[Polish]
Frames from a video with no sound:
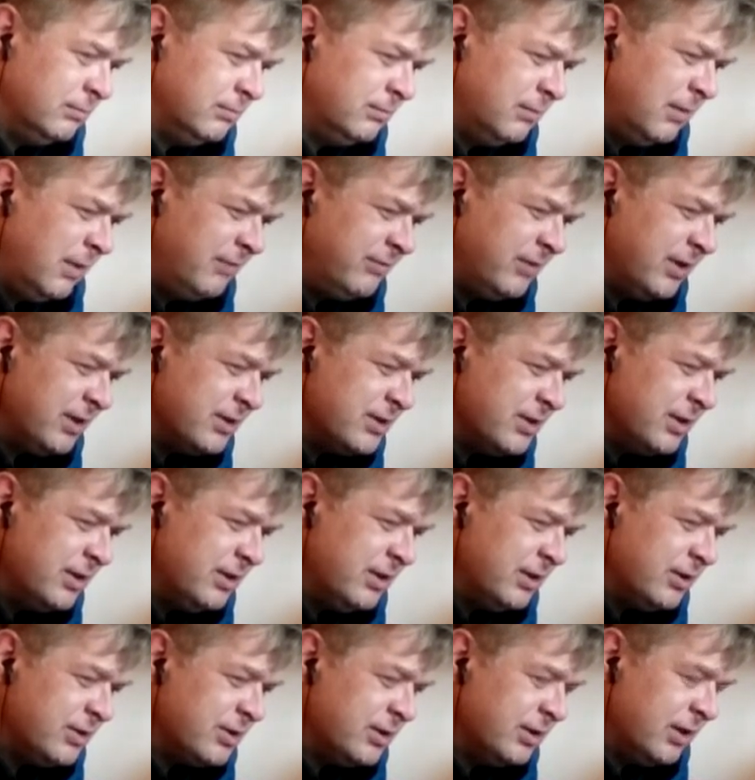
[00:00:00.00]
mam
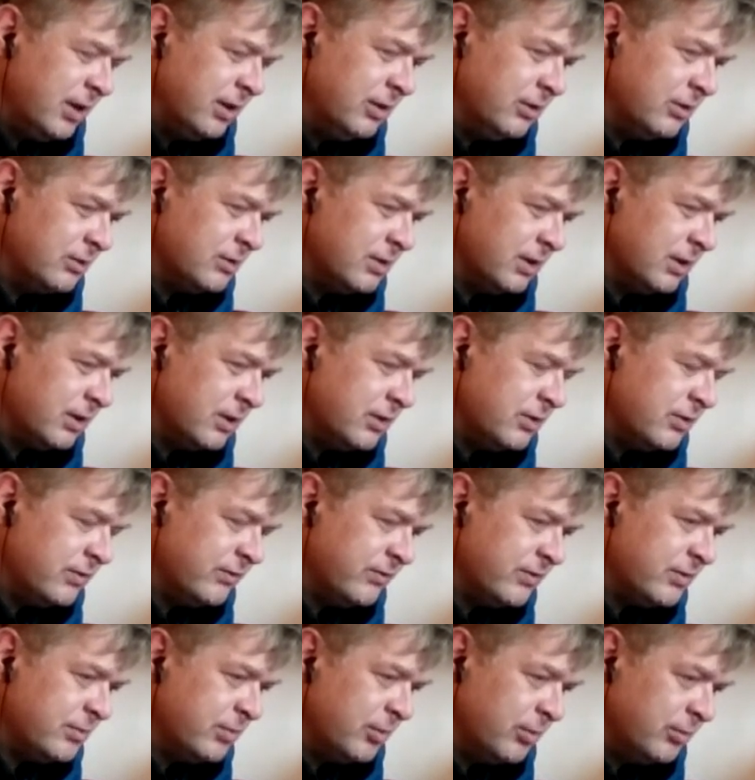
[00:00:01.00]
wrażenie, czytając jakieś
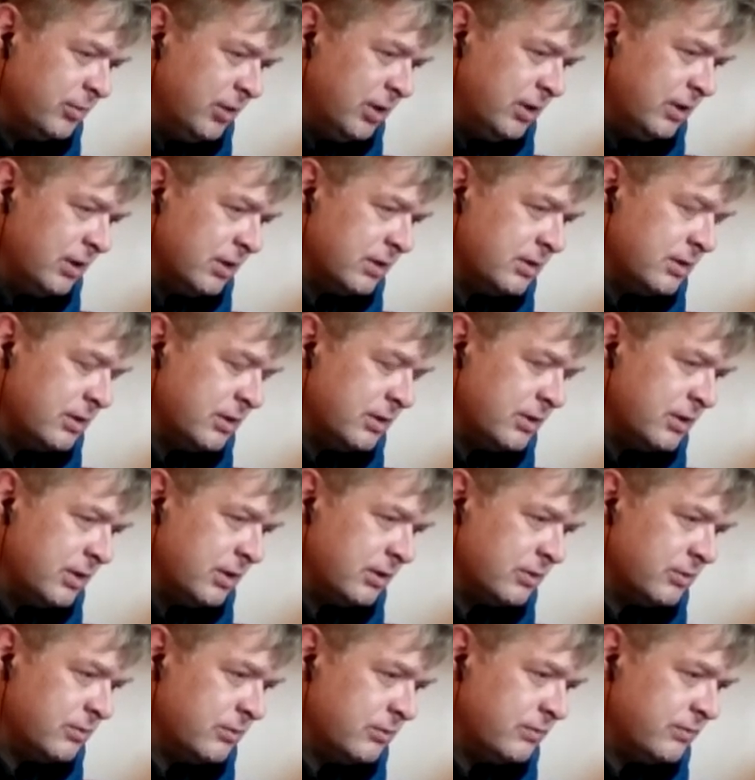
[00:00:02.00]
wspomnienia z tych
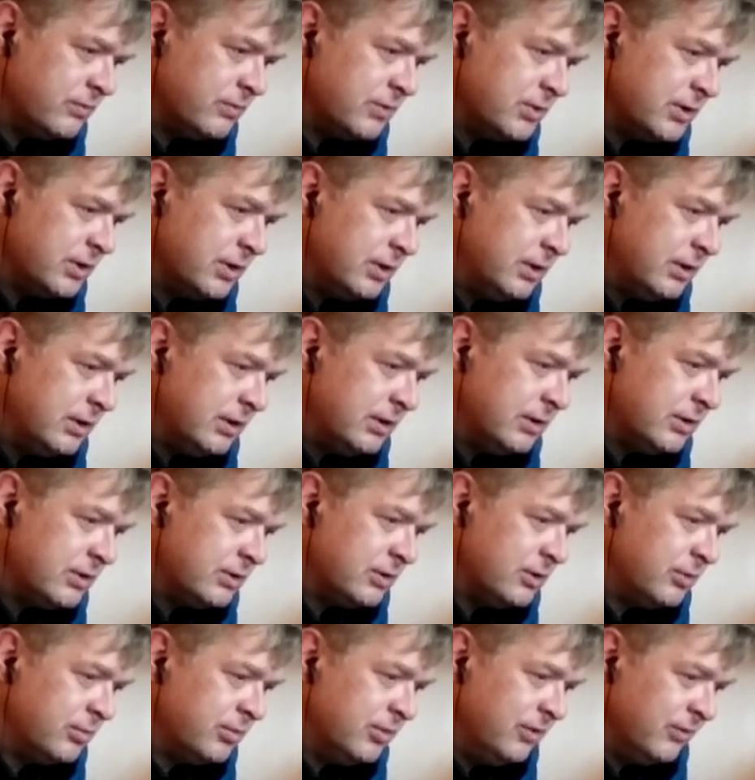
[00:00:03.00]
czasów, że
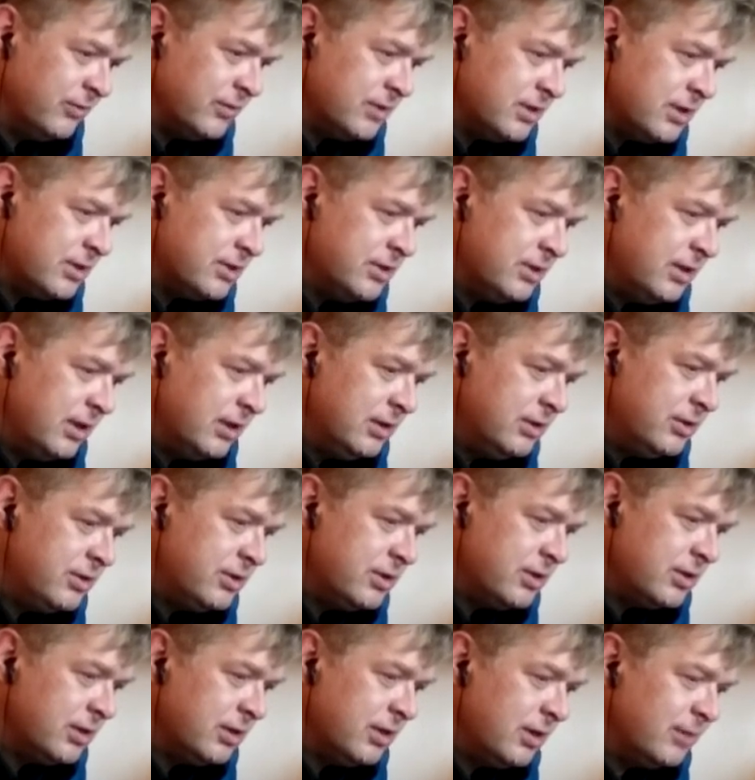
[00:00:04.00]
stopniowo
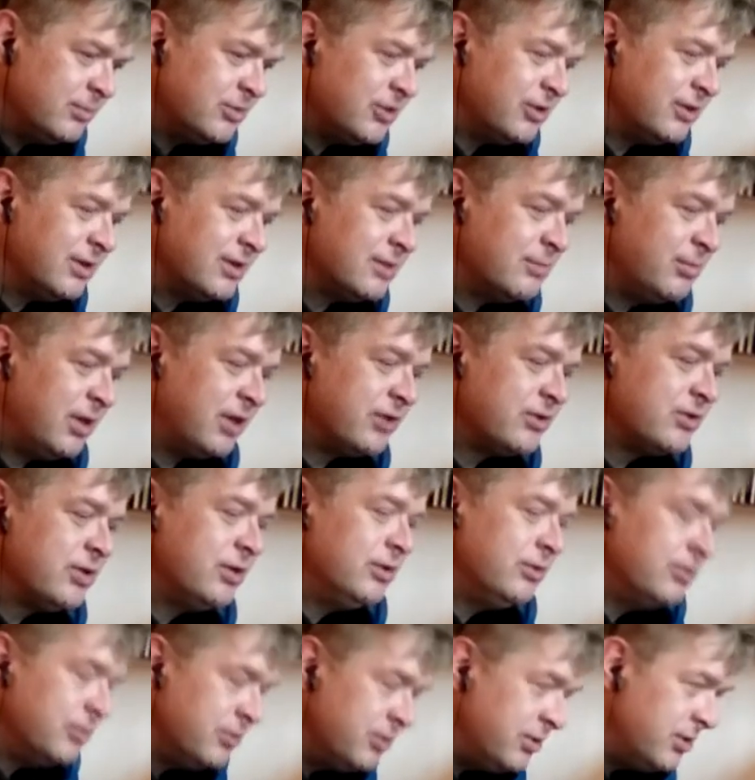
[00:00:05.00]
zaczynaliście się tam coraz
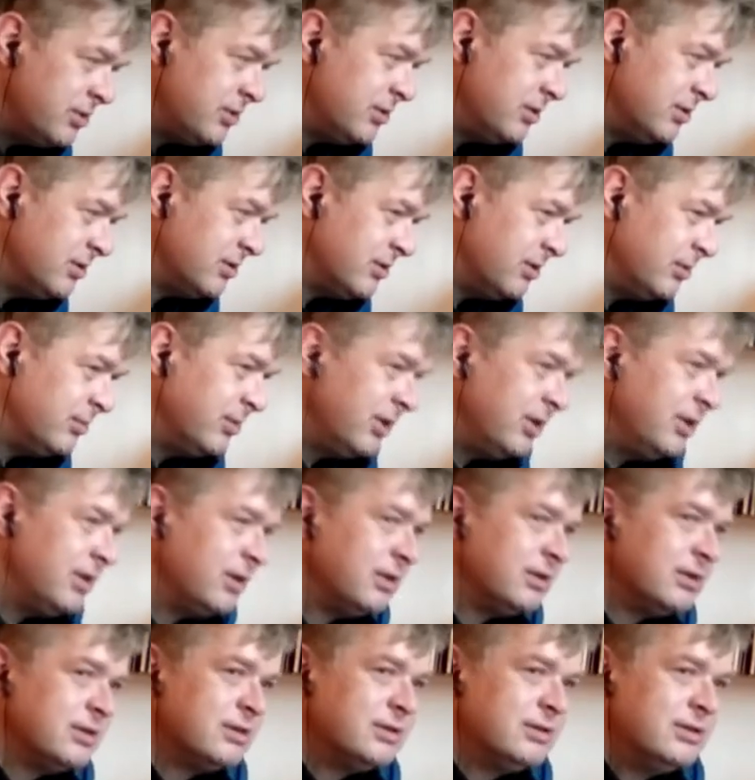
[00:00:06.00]
bardziej nudzić i
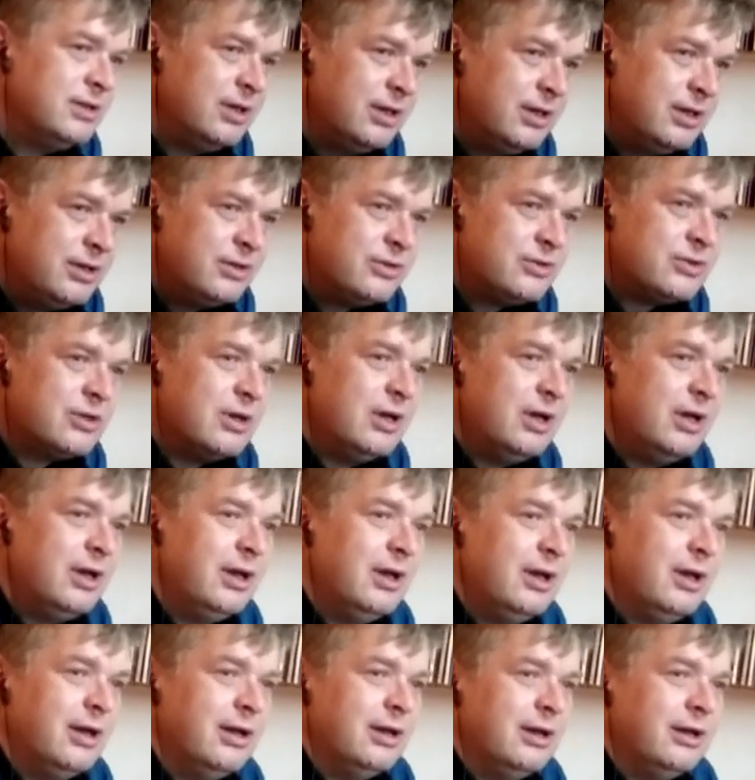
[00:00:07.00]
zrobienie tych zdjęć,
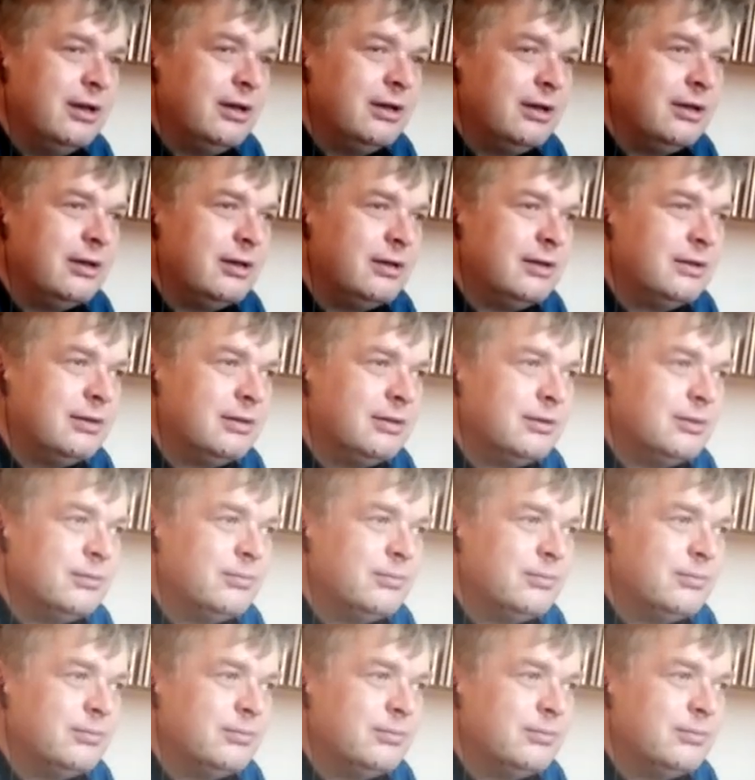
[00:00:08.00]
E,